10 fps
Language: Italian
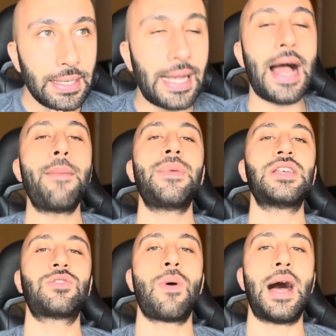cambia
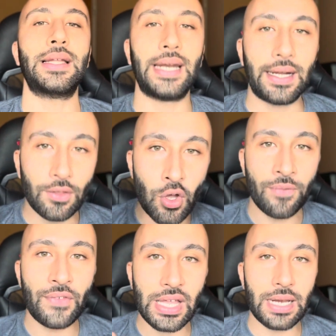squadra, non
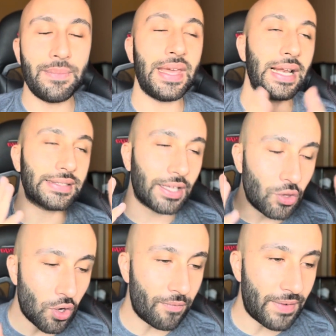viene al Milan,
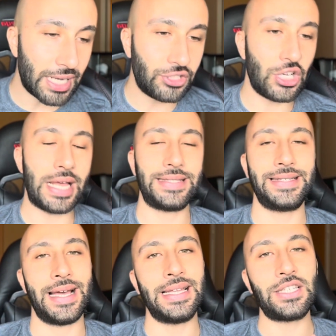non va al
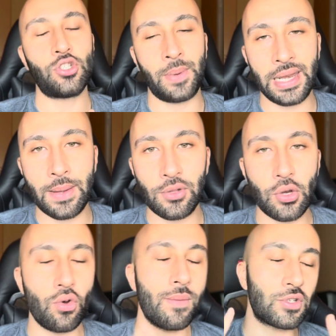Chelsea. Adesso parliamo di
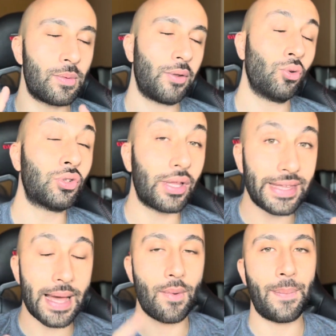lui, ma soprattutto
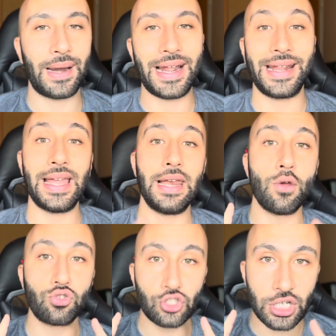andiamo a parlare delle
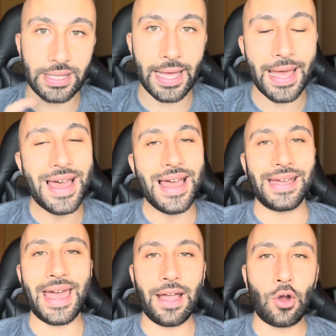uscite
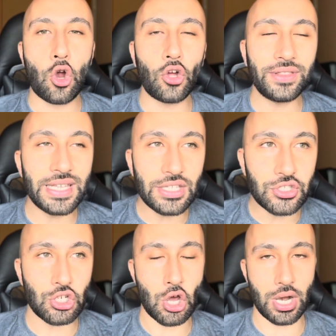che
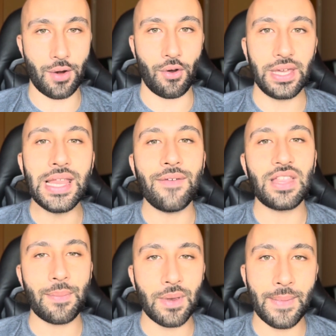condizionano
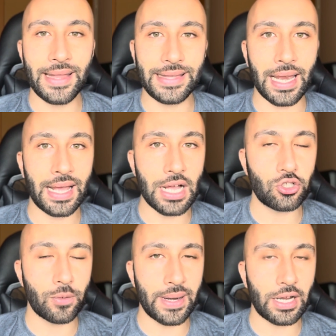inevitabilmente il
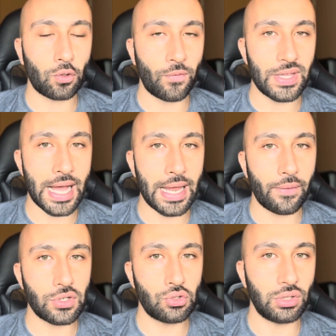calciomercato finale,
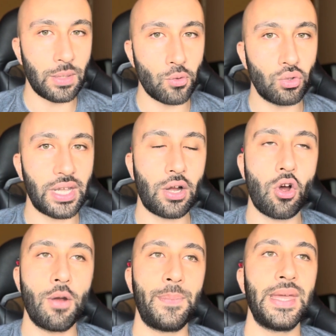questi ultimi due o tre
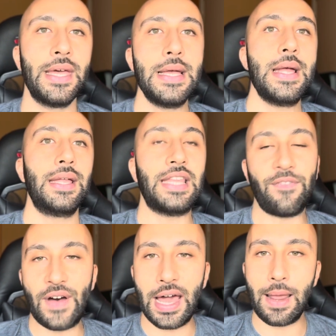colpi da
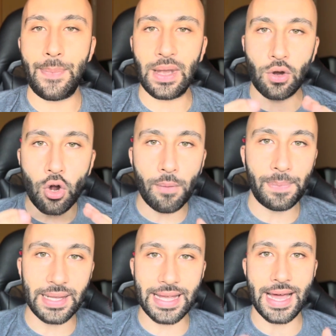fare per
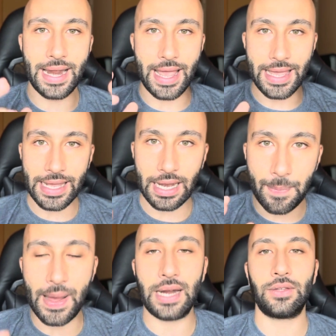completare il
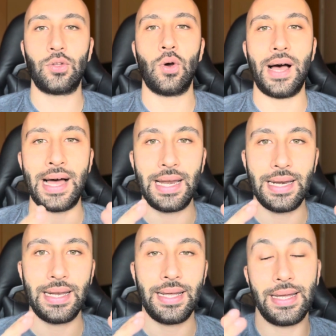reparto
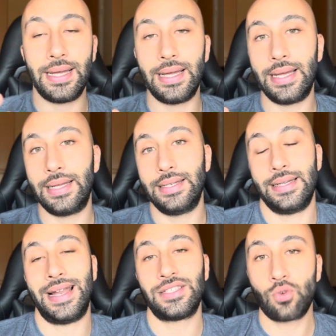alla
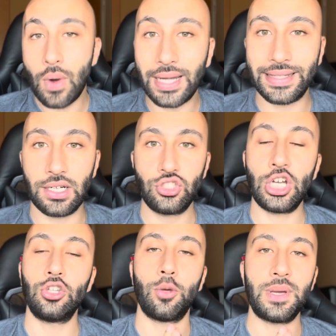squadra al
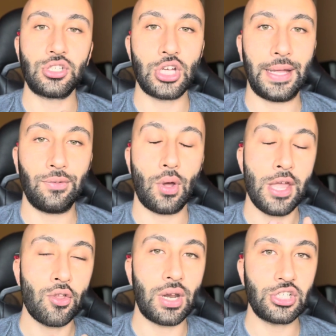100% e
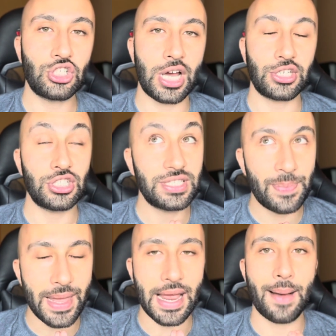non lasciarci,
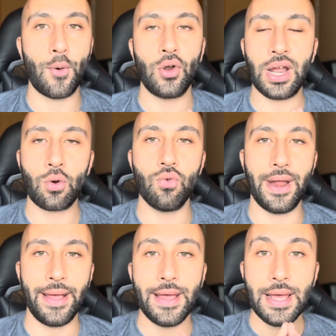speriamo,
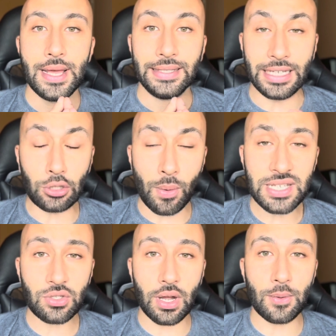lacune. Detto
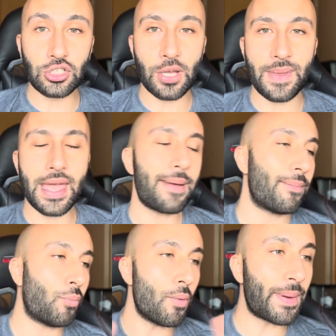questo, capocce mie,
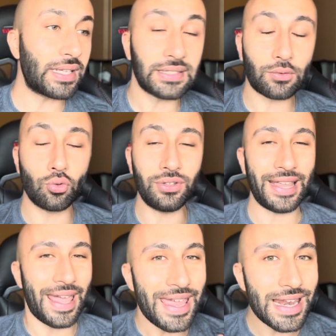buon pranzo a
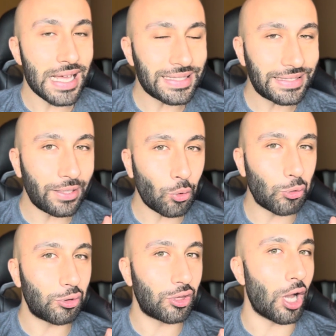tutti.
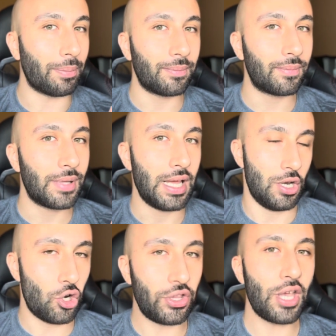Innanzitutto
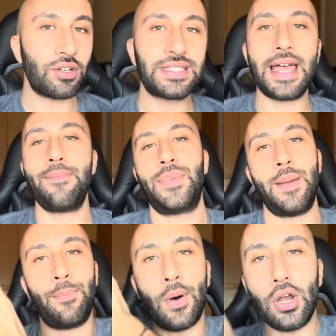lo dico sempre,
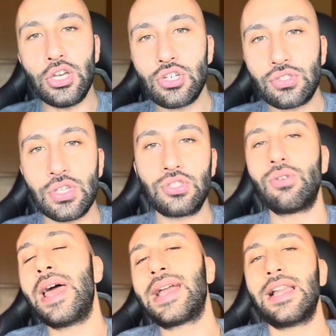pollice 8 in su,
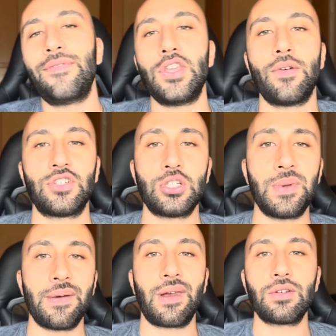like al video, facciamo
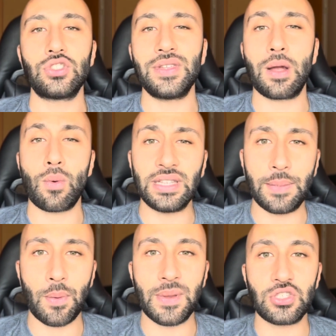arrivare questo video a quante
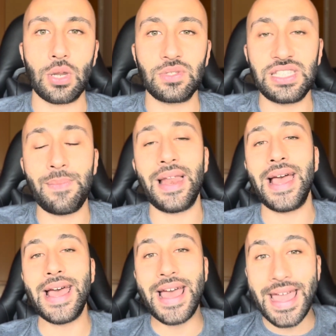più persone possibile,
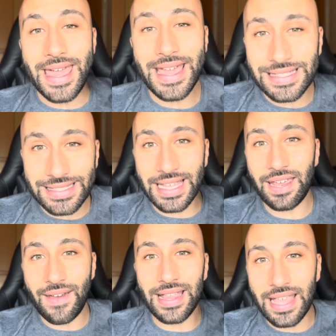
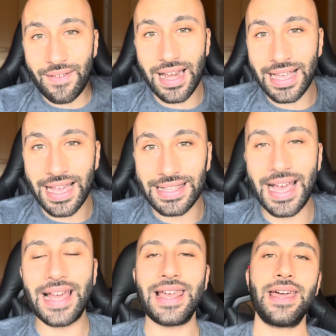iscrivetevi al
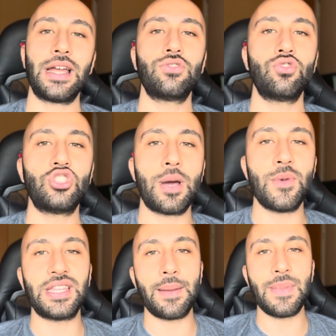canale, raggiungiamo i
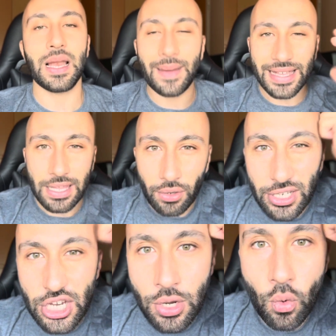3.000, ma che dico le
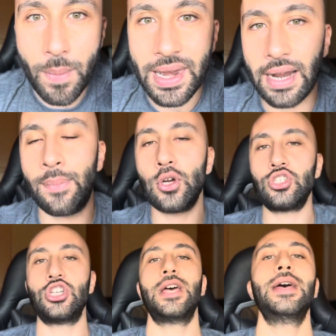5.000
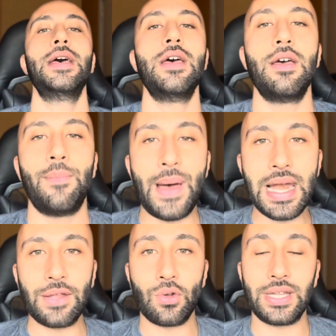capocce,
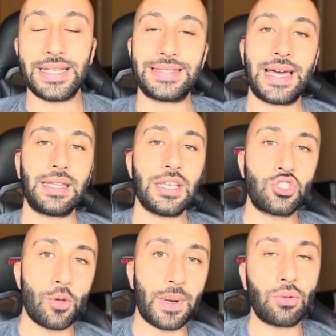belle dure e testarde e
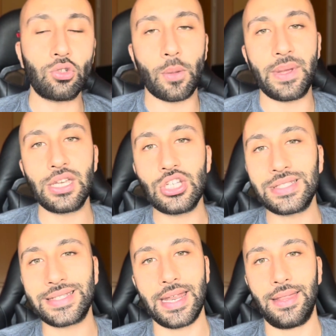soprattutto per i già
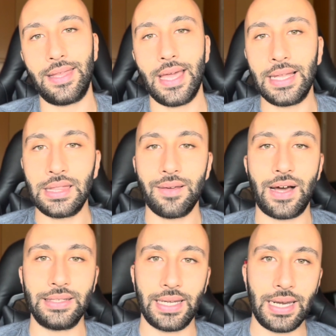iscritti
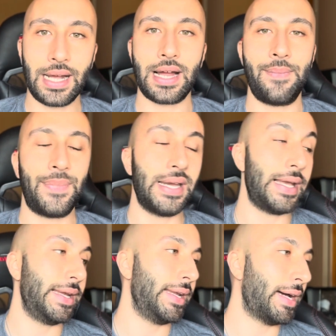attivate la
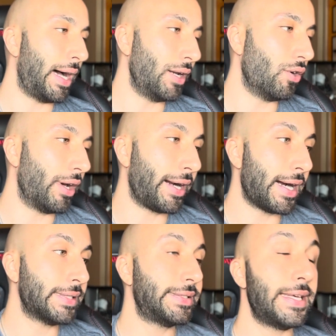campanellina. Allora
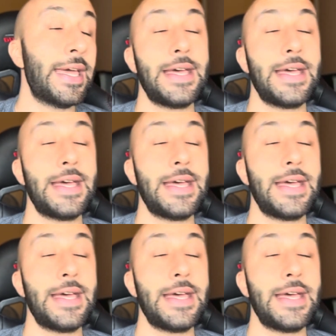ragazzi,